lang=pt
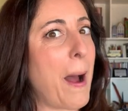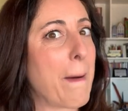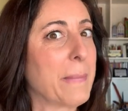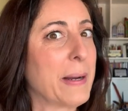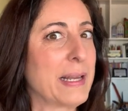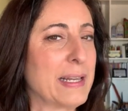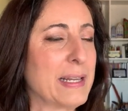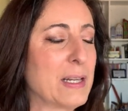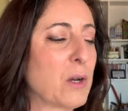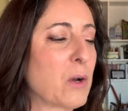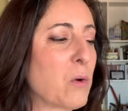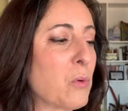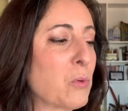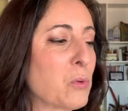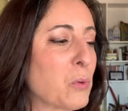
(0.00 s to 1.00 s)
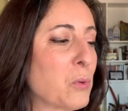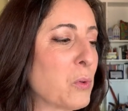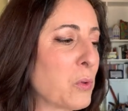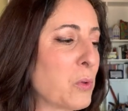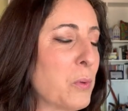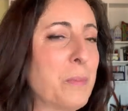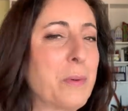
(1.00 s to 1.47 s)
amanhã com
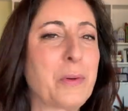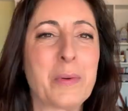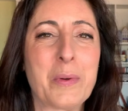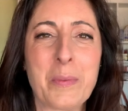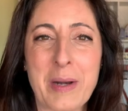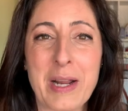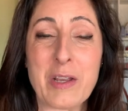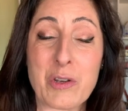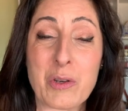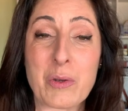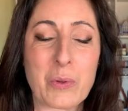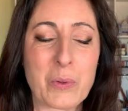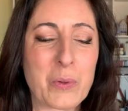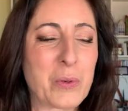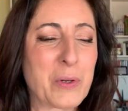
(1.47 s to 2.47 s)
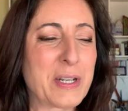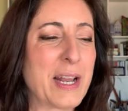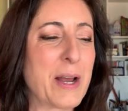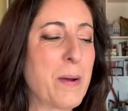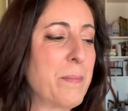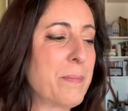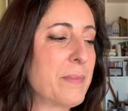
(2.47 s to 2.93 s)
tudo para a
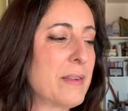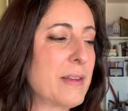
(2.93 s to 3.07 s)
editora.